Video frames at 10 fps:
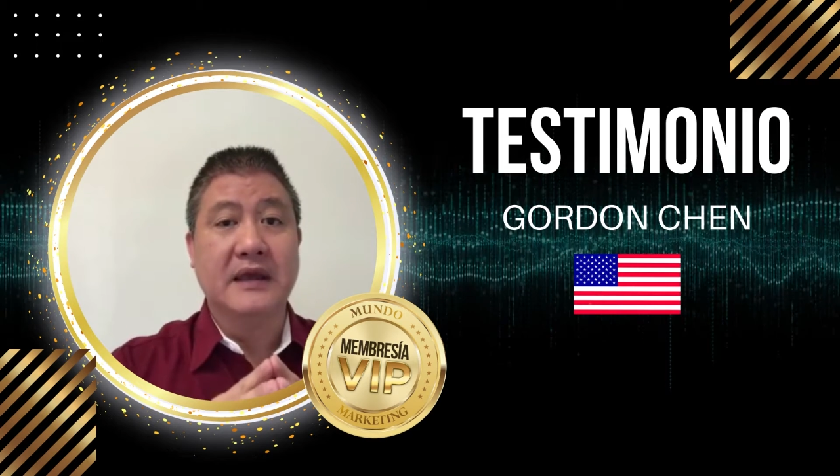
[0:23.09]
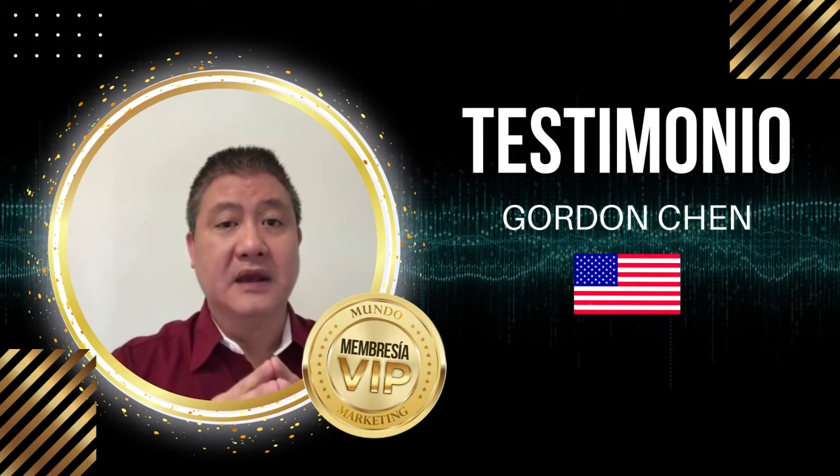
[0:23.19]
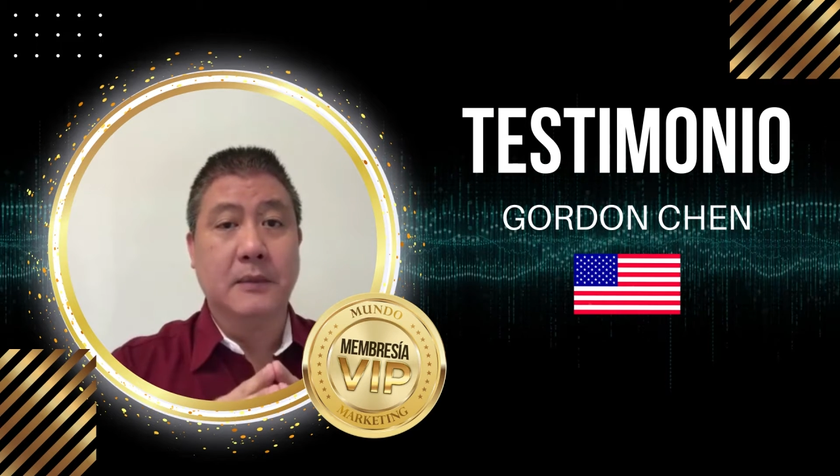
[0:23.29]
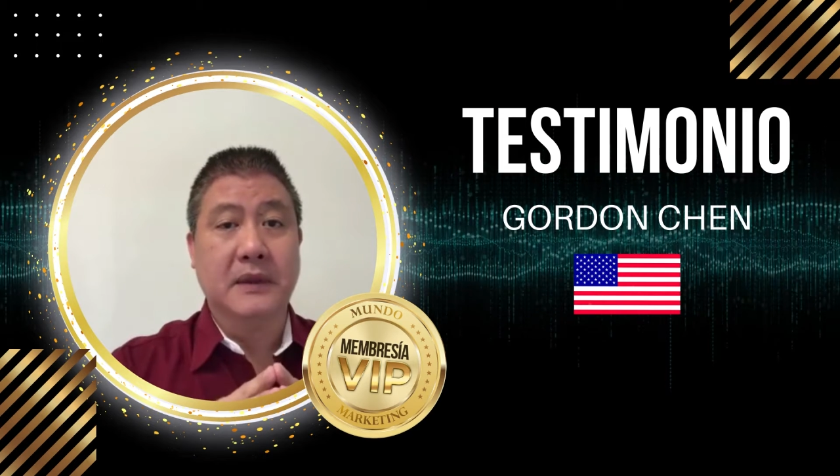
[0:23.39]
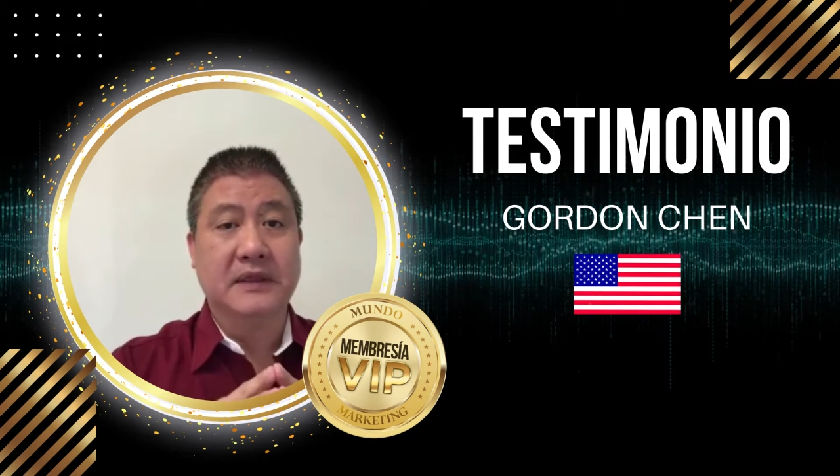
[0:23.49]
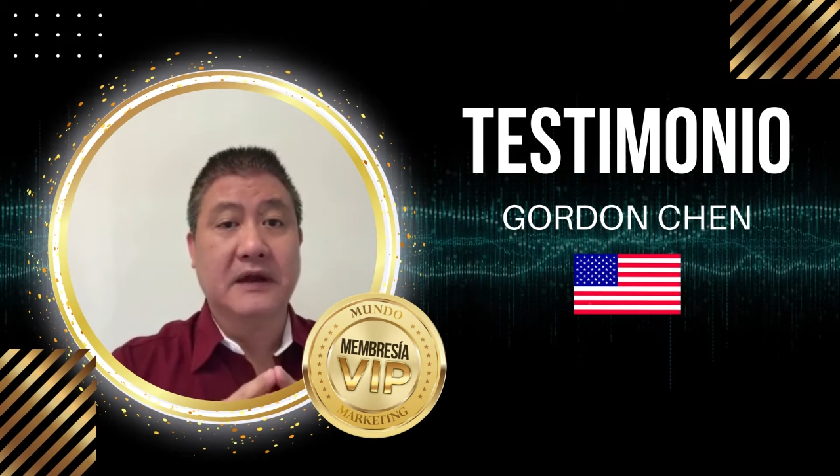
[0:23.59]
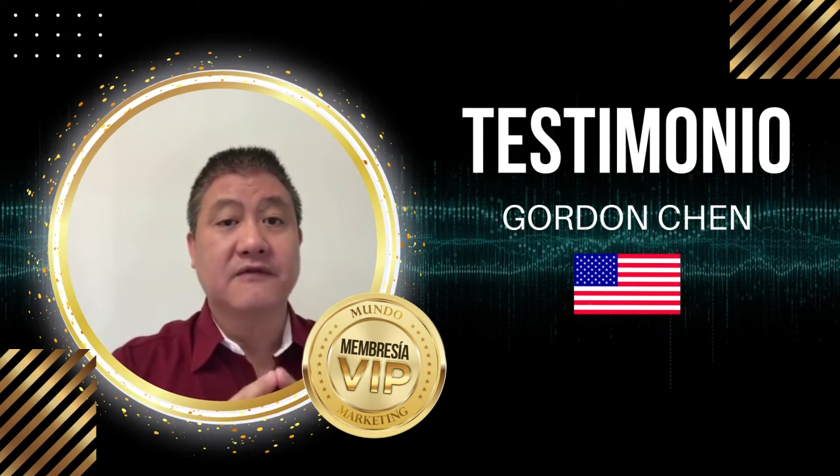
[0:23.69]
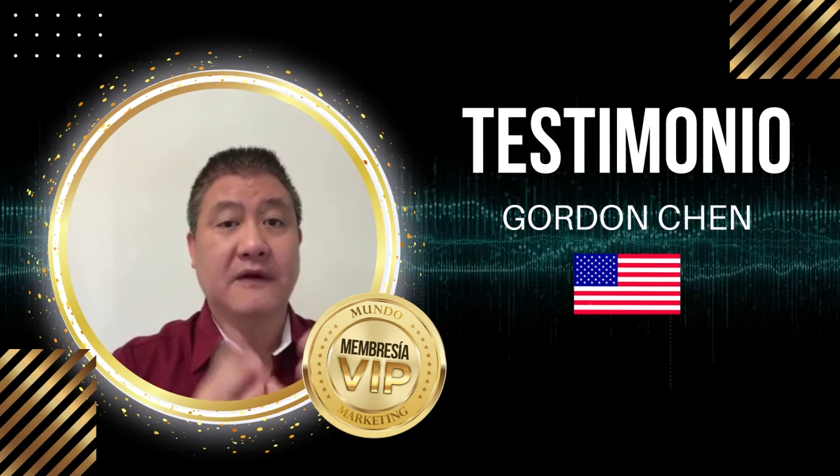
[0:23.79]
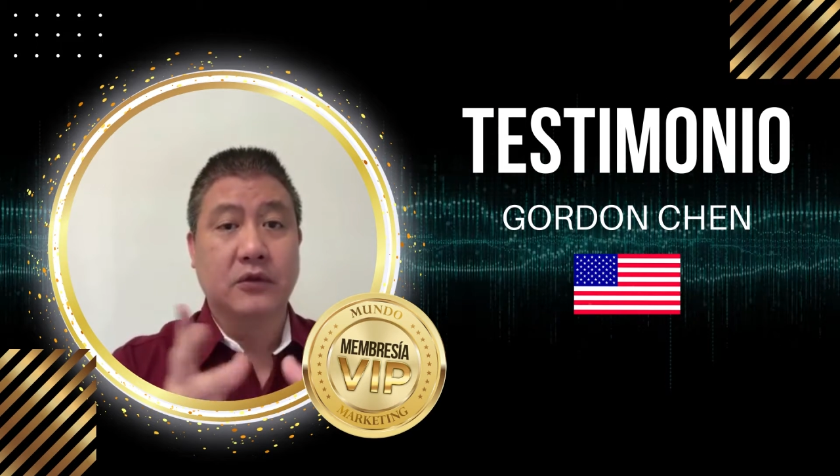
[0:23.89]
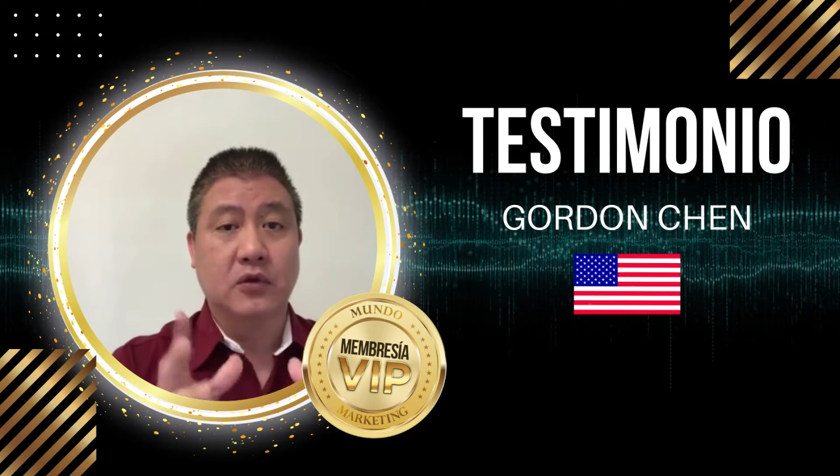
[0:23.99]
incrementar
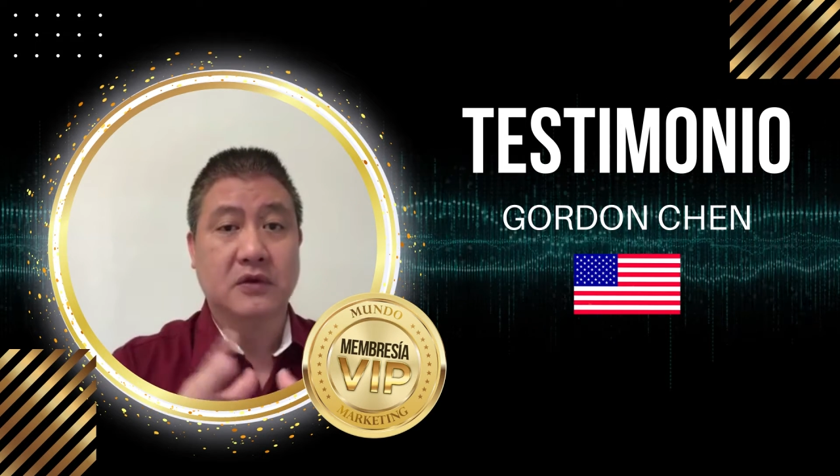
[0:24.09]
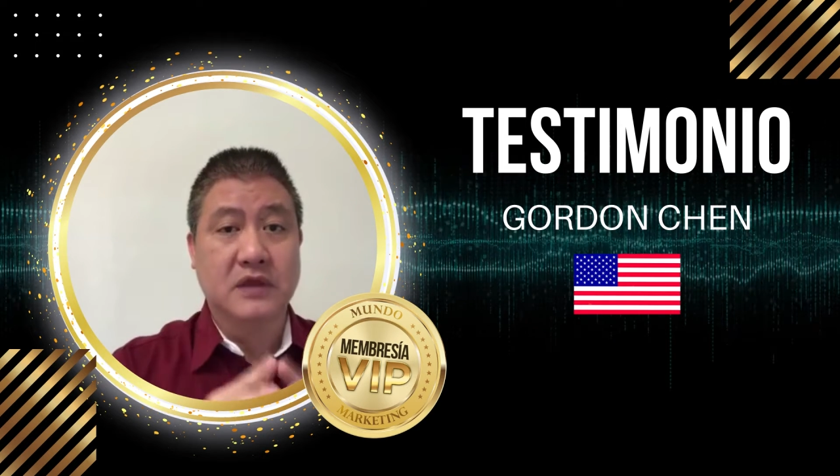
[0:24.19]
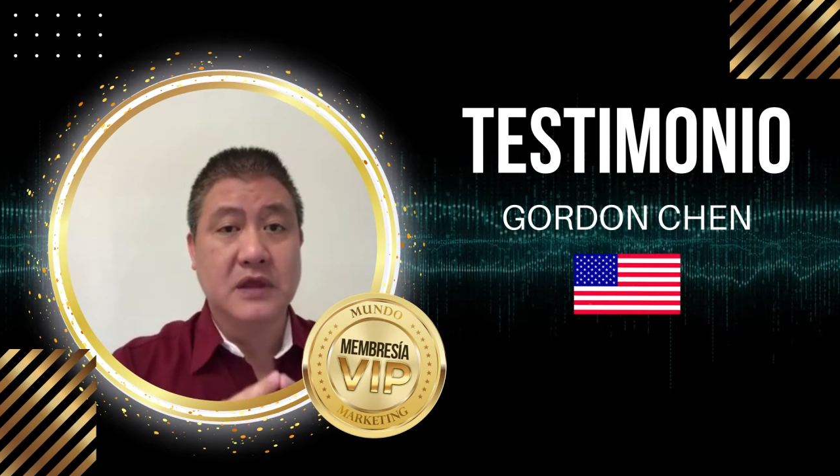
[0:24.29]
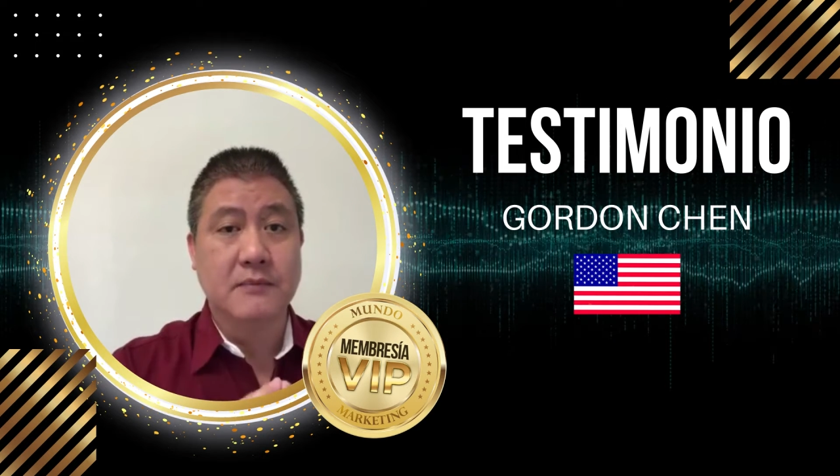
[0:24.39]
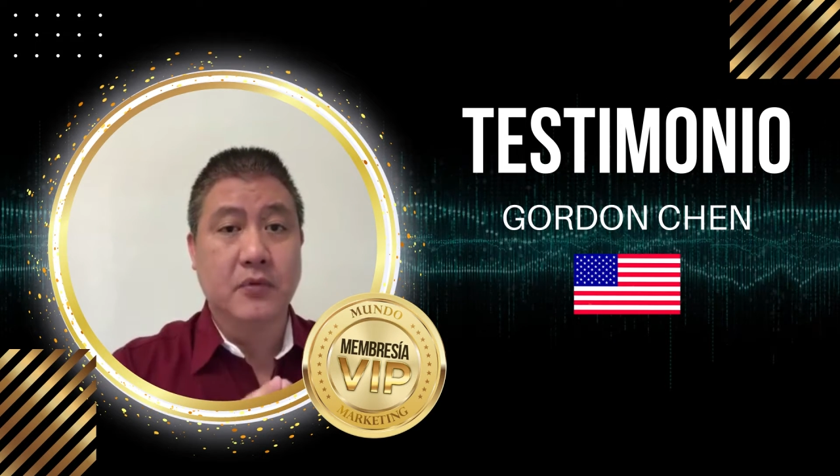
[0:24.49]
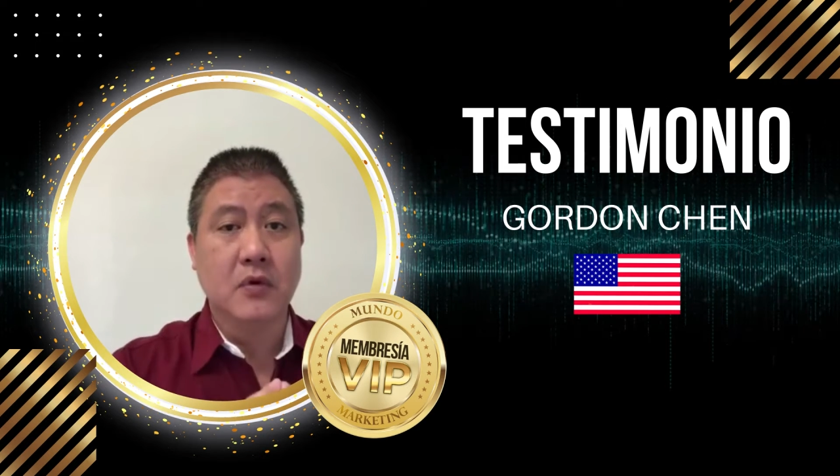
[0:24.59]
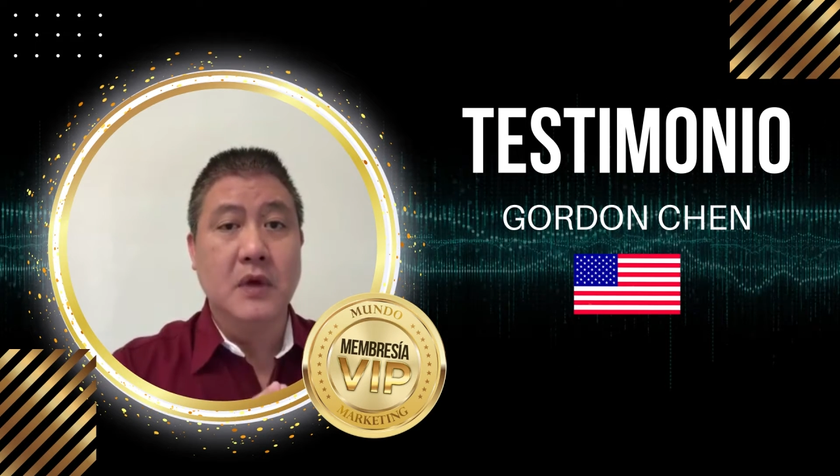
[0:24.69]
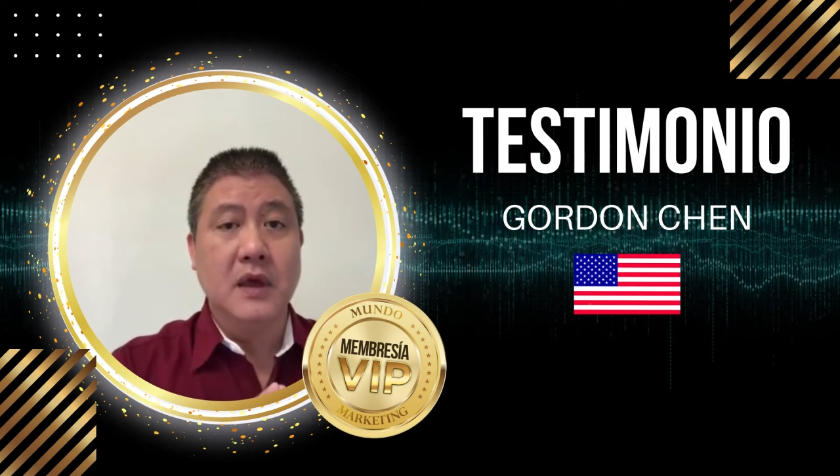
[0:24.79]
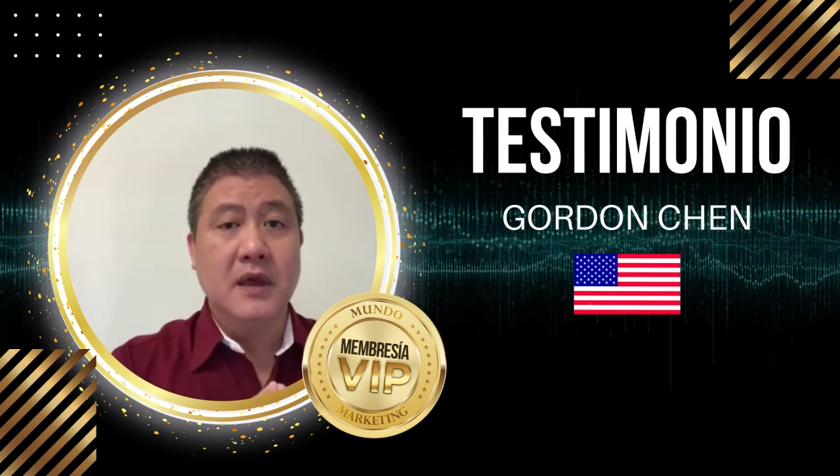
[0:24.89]
factor tiempo,